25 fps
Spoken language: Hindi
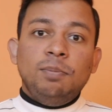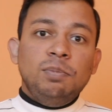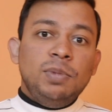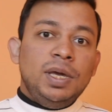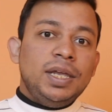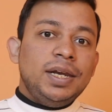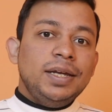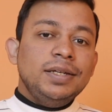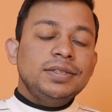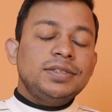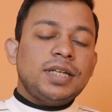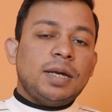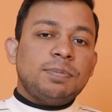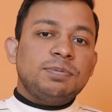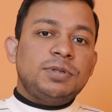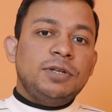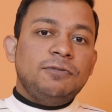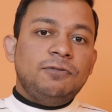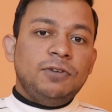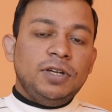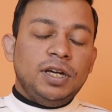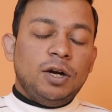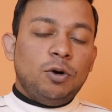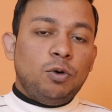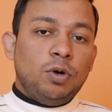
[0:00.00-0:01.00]
मेरे हिसाब
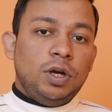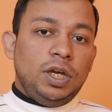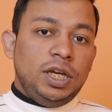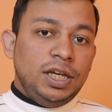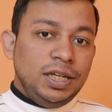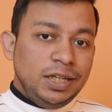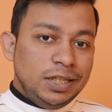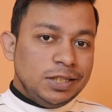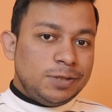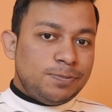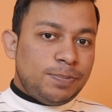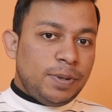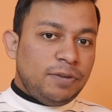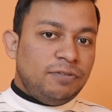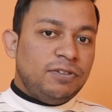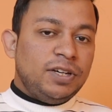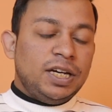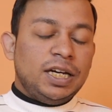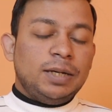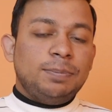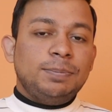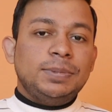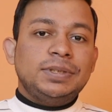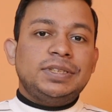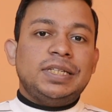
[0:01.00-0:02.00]
से इन डिस्प्ले
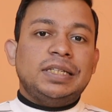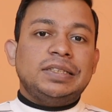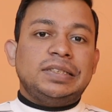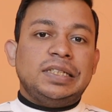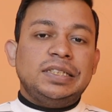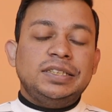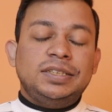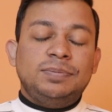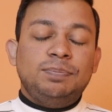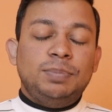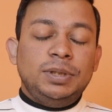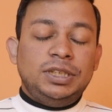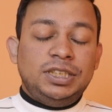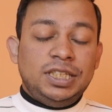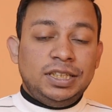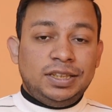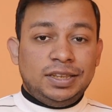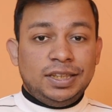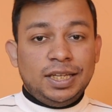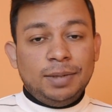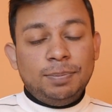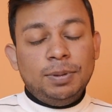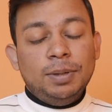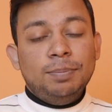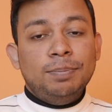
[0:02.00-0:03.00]
फिंगरप्रिंट सेंसर
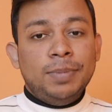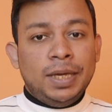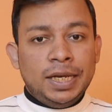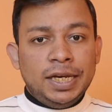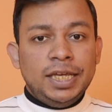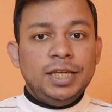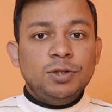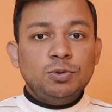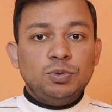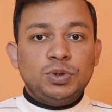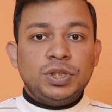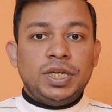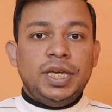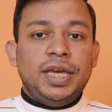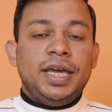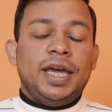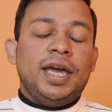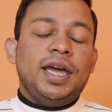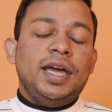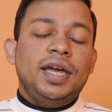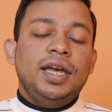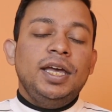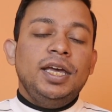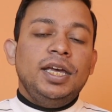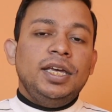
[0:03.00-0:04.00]
जितने भी मैंने यूज़ किए
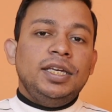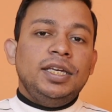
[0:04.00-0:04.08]
हैं